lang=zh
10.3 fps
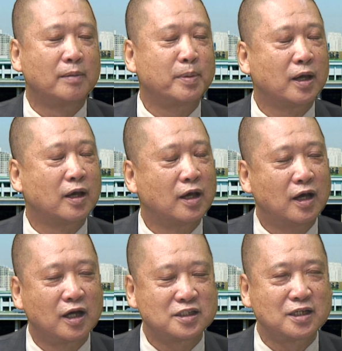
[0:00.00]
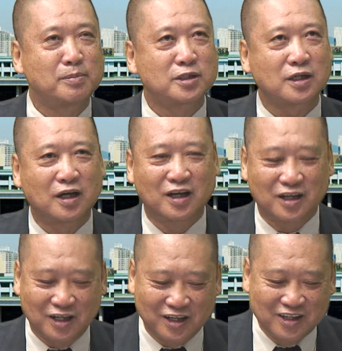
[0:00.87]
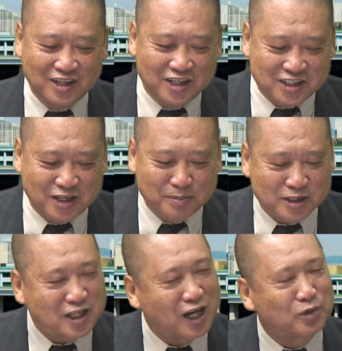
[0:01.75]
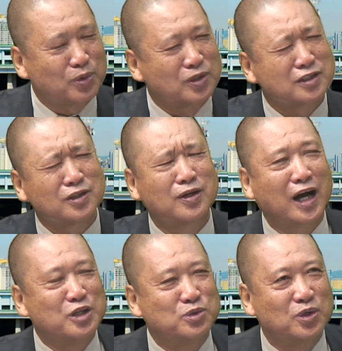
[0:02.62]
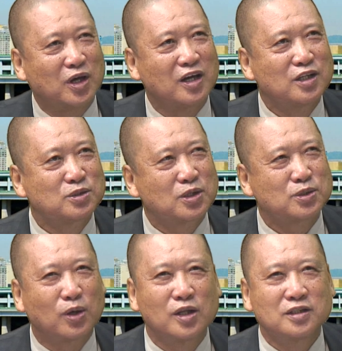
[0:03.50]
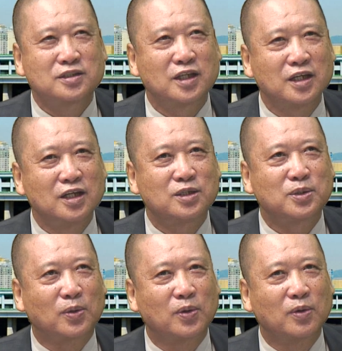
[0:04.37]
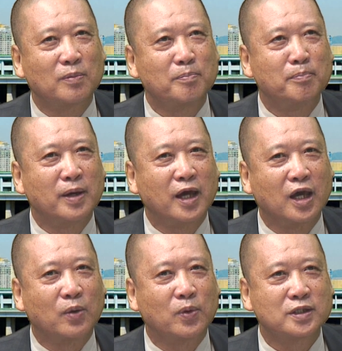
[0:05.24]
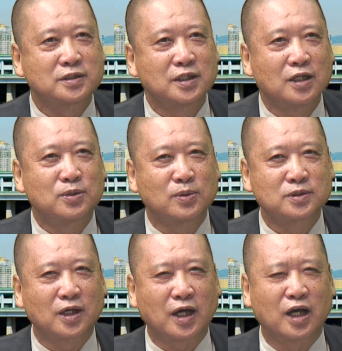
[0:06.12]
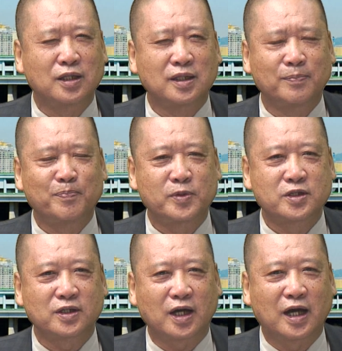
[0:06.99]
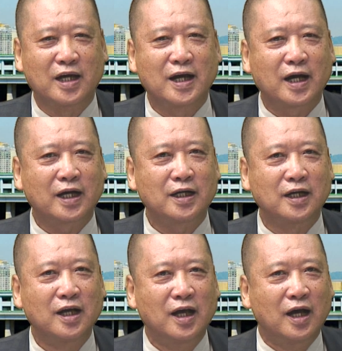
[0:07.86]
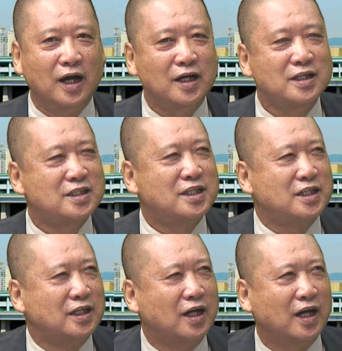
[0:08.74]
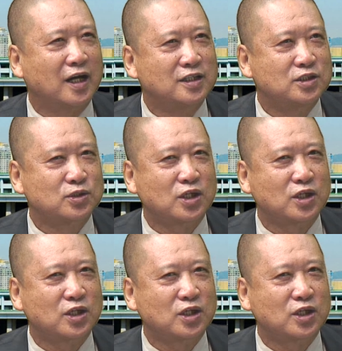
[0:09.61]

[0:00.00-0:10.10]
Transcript: 被卸磨杀驴。的这种感觉，所以说这种美国这种就很横行，很